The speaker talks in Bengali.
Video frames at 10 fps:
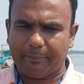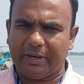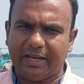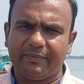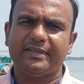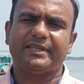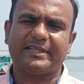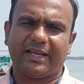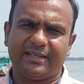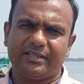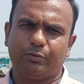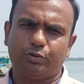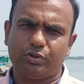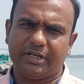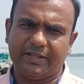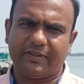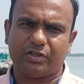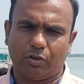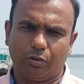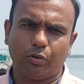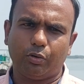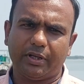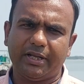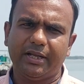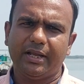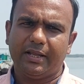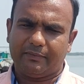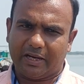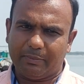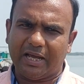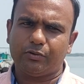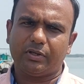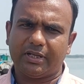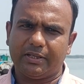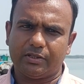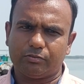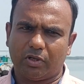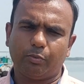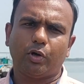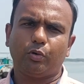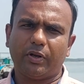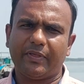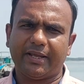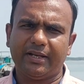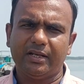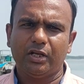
প্রাকৃতিক যে চাকের যে মধু সেটি তারা সংগ্রহ করে তারা মহাজনকে সরবরাহ করে থাকেন